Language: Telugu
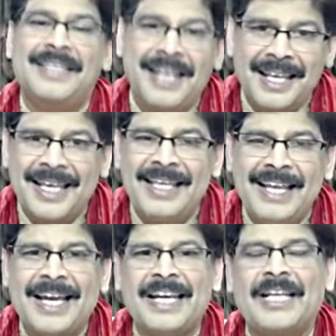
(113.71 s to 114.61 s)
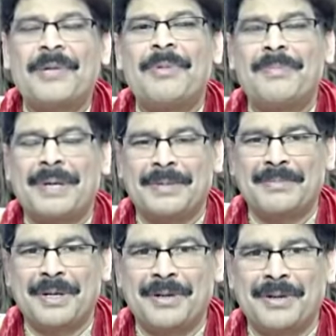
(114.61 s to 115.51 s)
తిరిగి ఇదే కార్యక్రమాల
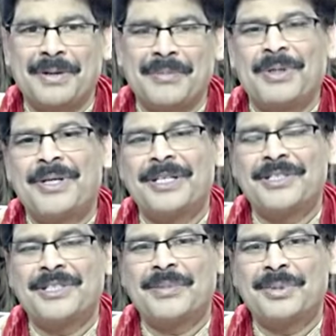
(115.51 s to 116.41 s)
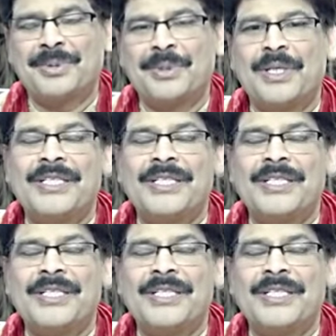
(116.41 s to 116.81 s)
పరంపరలో మనం కలుసుకున్నప్పుడు